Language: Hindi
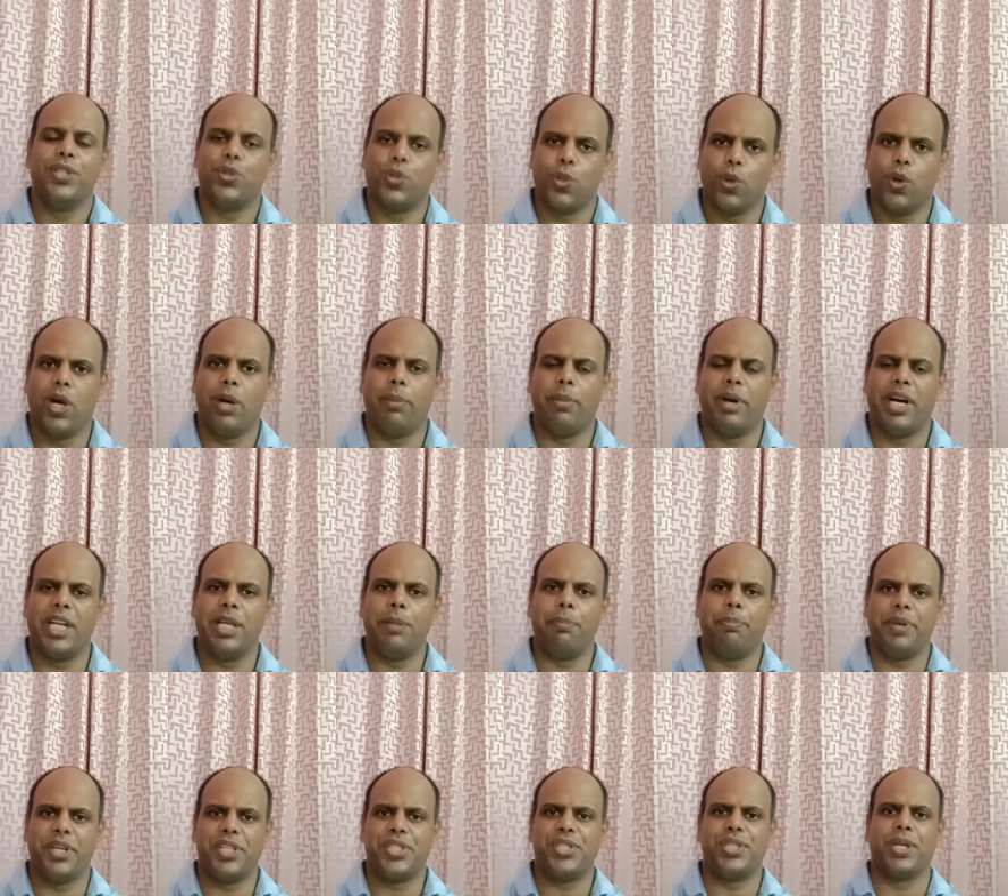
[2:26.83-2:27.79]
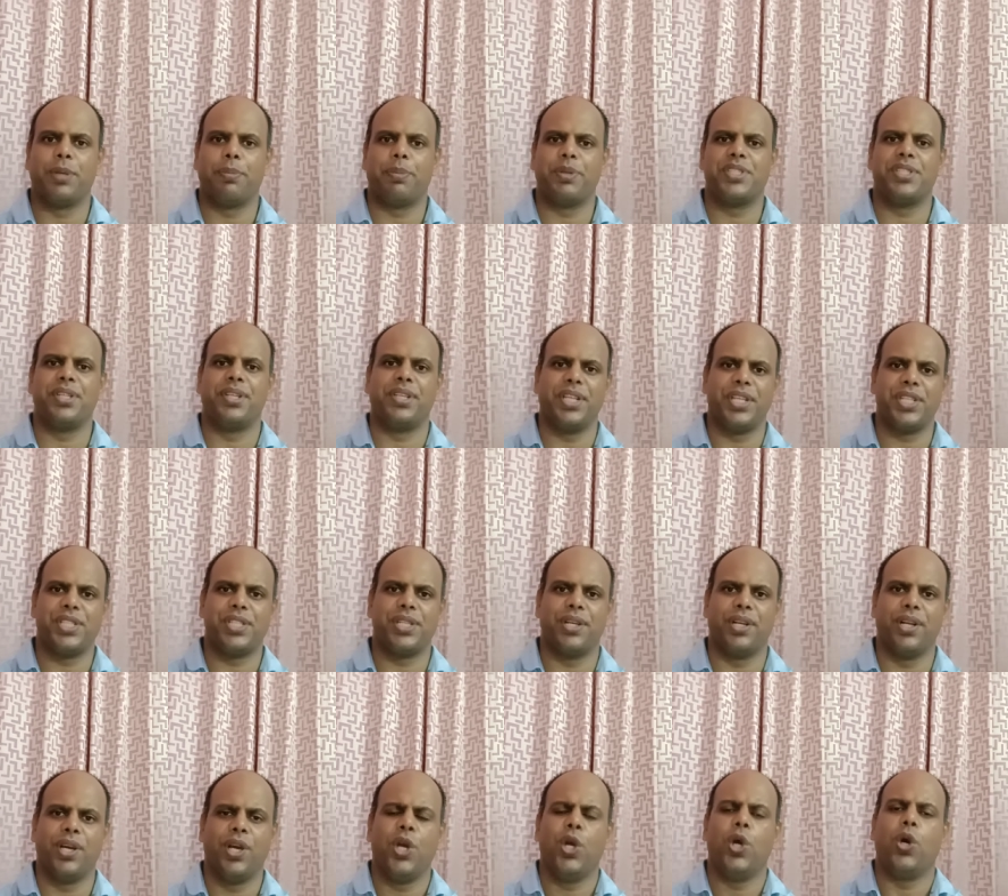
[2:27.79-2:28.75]
तो हमारी पिक्चर
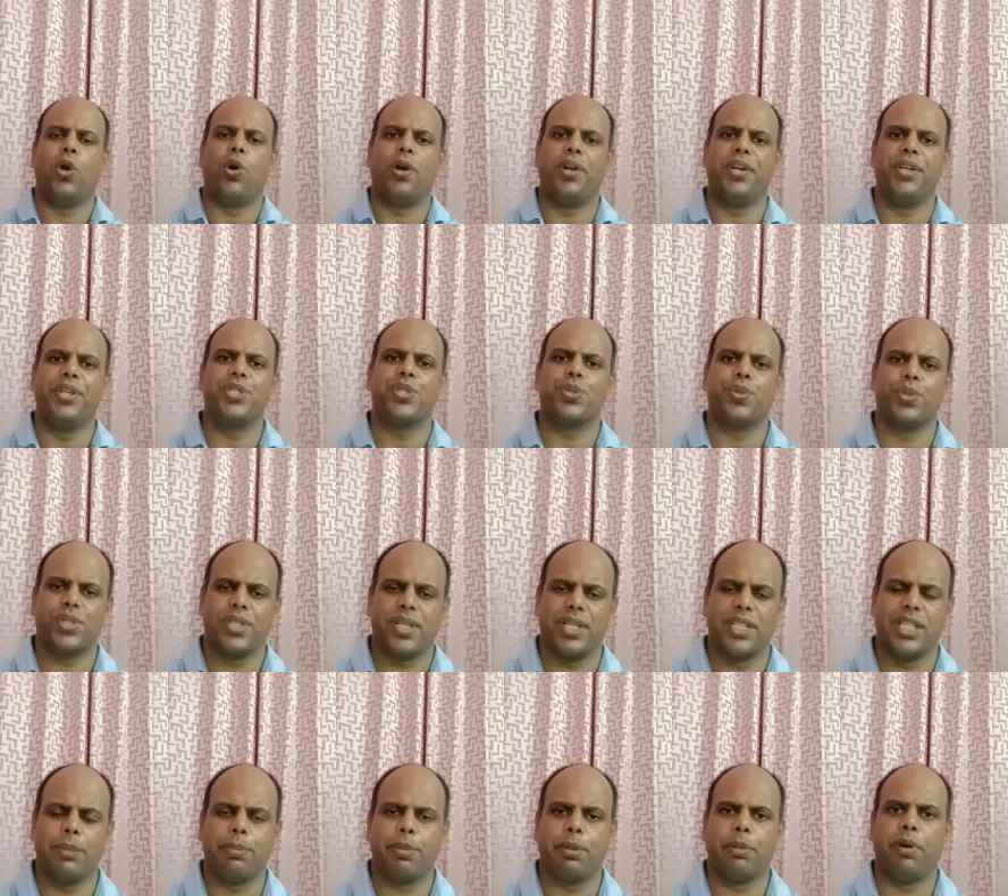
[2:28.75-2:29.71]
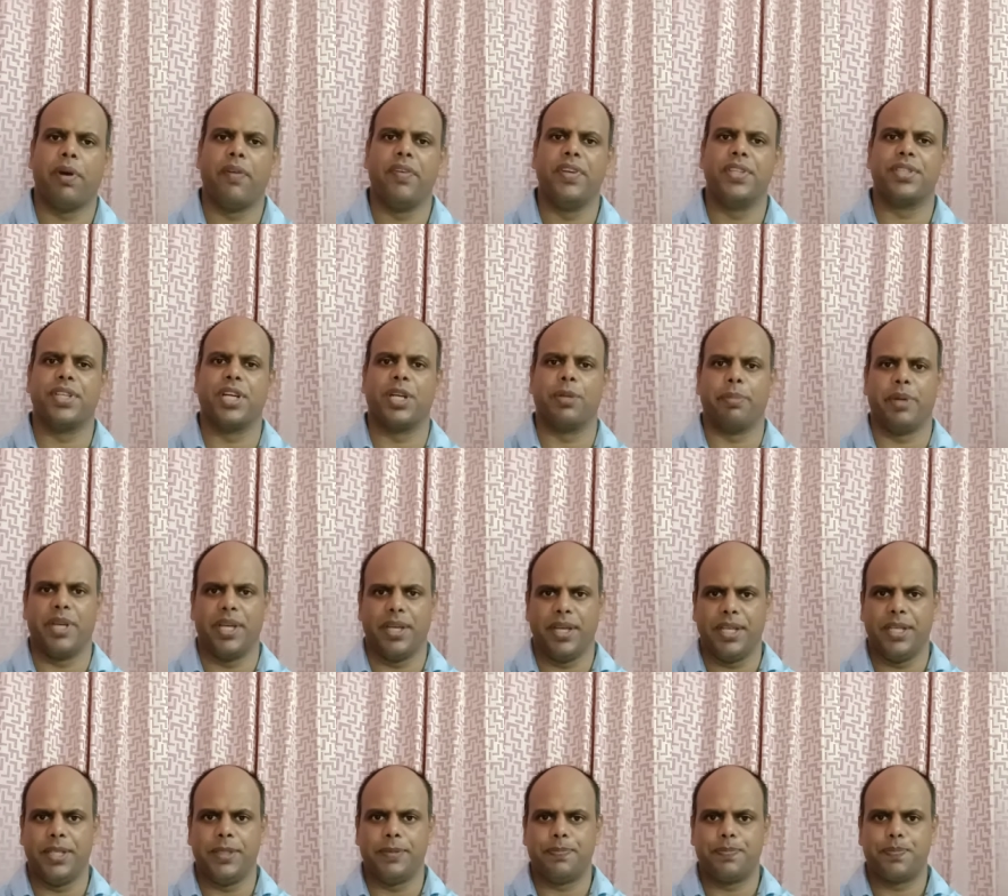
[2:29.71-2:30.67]
प्रेजेंटेशन ऑडियंस को ज़्यादा प्रभावित कर
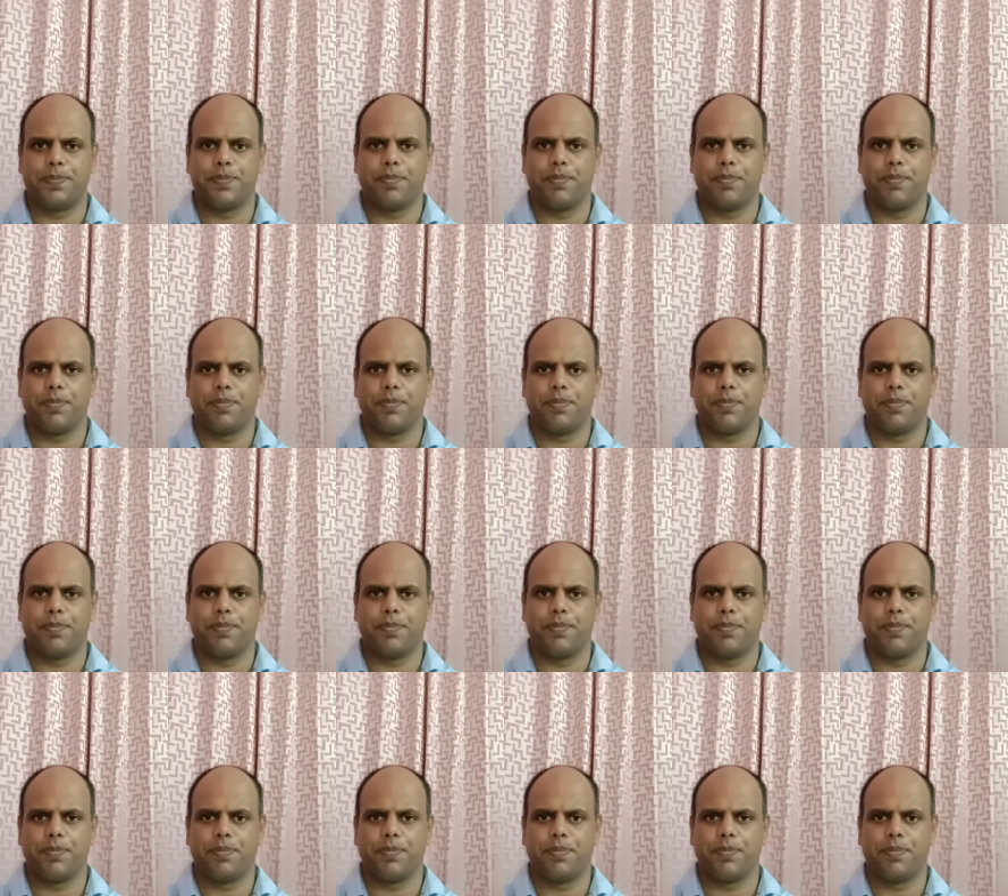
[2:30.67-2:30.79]
पाएगी